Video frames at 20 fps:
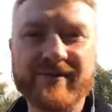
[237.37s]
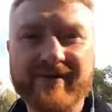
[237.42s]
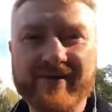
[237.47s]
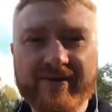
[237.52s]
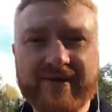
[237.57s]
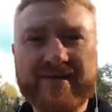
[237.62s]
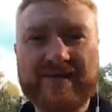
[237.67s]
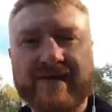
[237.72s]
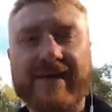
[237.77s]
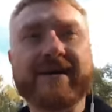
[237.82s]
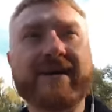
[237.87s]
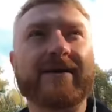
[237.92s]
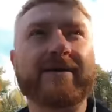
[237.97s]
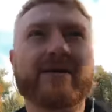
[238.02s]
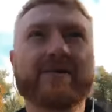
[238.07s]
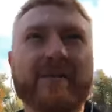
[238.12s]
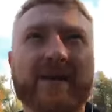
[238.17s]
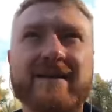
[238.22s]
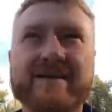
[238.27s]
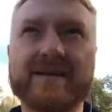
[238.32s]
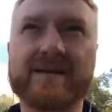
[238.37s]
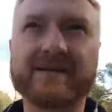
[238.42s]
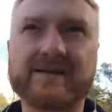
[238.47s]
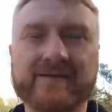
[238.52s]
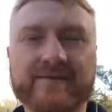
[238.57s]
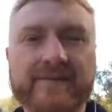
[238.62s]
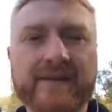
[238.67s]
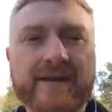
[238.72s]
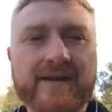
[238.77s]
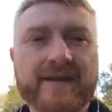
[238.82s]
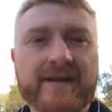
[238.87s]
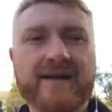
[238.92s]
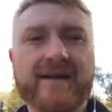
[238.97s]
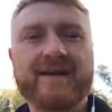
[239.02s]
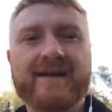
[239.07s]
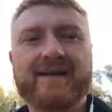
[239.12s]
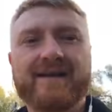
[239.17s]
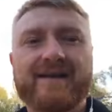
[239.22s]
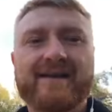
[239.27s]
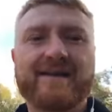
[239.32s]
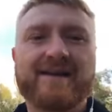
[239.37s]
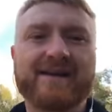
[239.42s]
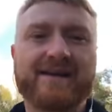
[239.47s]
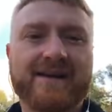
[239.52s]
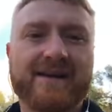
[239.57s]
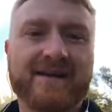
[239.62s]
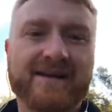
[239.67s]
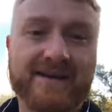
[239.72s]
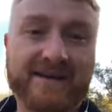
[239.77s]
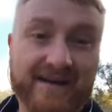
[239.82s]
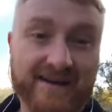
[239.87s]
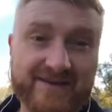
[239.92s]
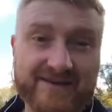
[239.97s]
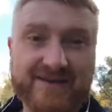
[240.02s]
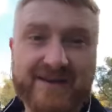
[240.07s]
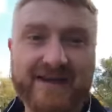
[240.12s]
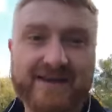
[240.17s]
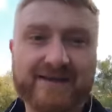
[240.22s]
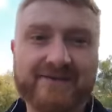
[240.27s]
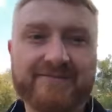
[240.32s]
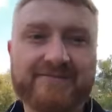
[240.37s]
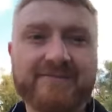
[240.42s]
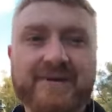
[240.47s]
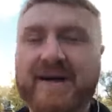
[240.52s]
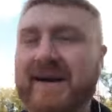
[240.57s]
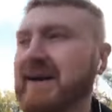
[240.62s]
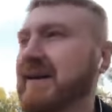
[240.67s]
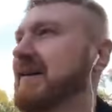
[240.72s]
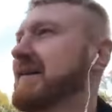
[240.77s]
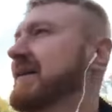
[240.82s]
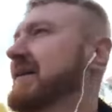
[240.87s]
99% а, кандидатов в мэры.